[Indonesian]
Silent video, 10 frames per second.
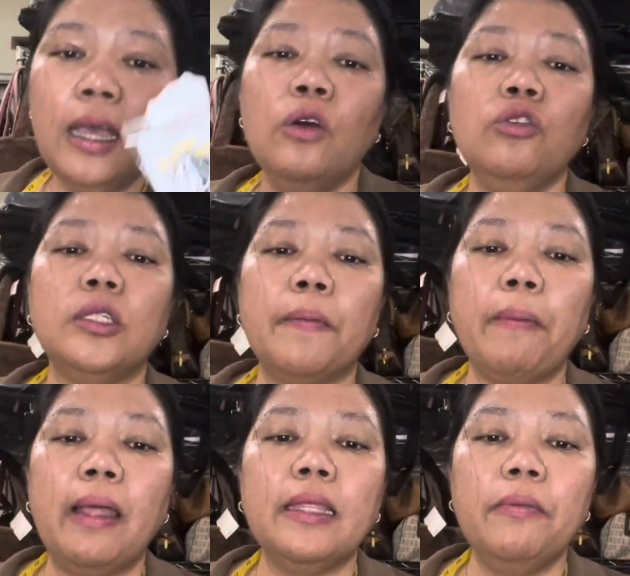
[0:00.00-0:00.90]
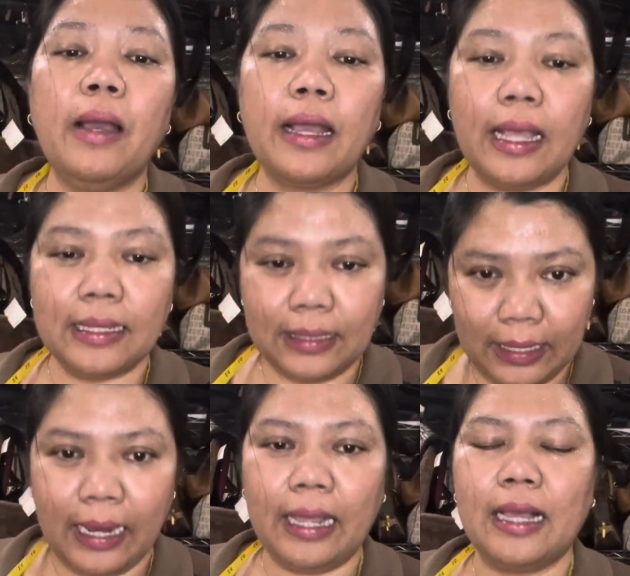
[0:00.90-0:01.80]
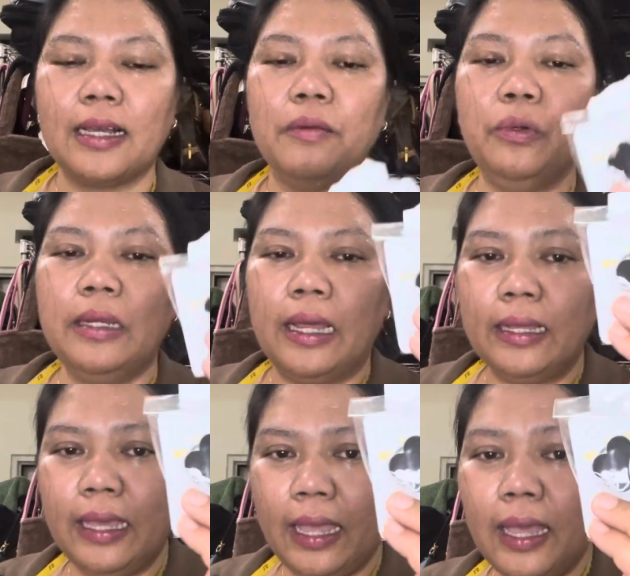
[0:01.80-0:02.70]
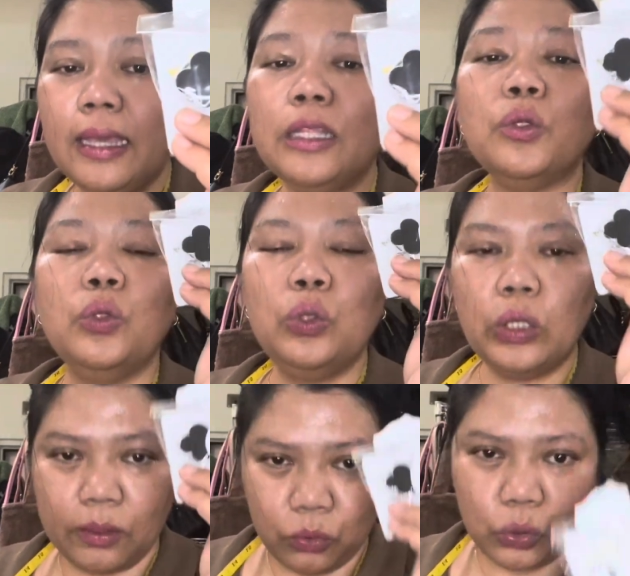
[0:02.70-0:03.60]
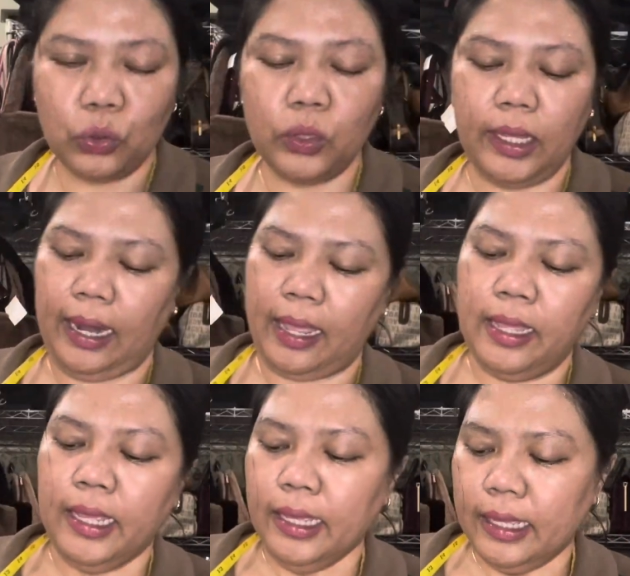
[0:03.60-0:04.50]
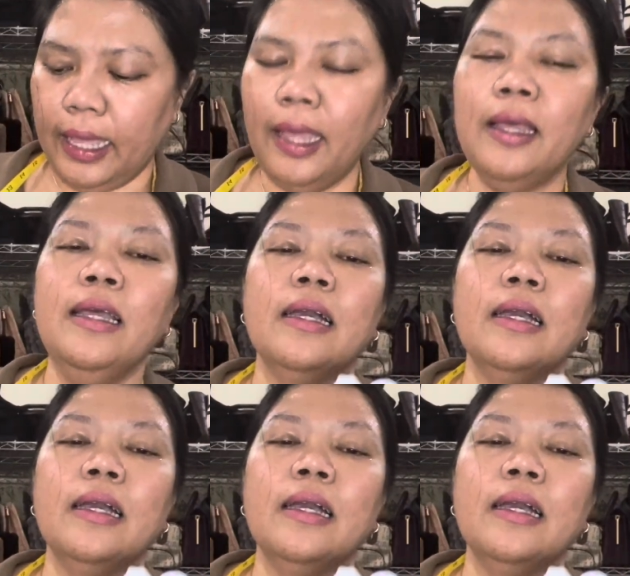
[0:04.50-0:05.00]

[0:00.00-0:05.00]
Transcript: Ucapan terima kasih dari kakak bunda ya. Itu untungnya lah ya.